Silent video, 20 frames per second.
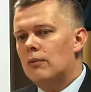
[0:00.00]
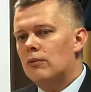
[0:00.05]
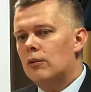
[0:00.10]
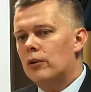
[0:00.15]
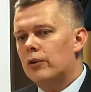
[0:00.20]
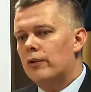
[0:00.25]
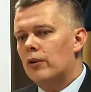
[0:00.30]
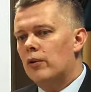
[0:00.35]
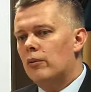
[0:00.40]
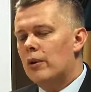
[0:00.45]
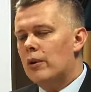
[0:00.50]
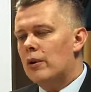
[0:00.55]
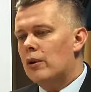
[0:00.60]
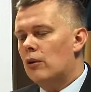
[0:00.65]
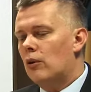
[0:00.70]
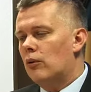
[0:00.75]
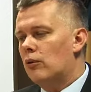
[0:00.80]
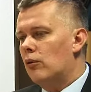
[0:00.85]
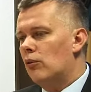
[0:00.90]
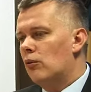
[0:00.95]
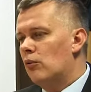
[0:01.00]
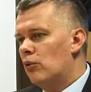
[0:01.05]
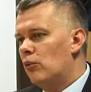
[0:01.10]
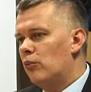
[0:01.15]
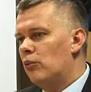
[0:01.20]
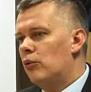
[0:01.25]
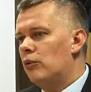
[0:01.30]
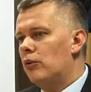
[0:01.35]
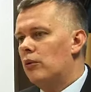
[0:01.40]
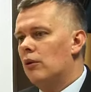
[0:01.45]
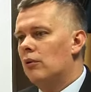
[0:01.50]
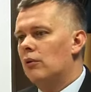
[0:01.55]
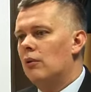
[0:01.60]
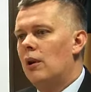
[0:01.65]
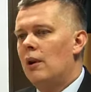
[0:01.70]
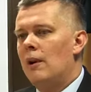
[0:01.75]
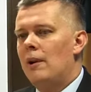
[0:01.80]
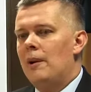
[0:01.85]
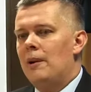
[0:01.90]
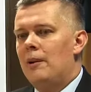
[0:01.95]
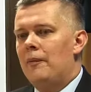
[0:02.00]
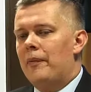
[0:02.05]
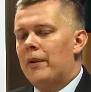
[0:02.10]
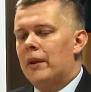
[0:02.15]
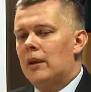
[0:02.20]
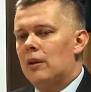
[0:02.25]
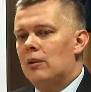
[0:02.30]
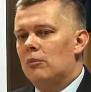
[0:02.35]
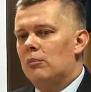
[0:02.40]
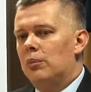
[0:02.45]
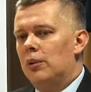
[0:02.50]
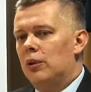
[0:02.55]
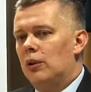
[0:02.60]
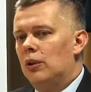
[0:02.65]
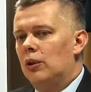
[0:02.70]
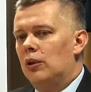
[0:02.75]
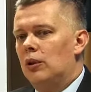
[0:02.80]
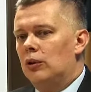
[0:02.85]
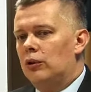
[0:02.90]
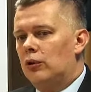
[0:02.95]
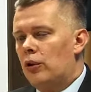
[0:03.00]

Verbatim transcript: Łotwą, Estonią, Rumunią, y, bo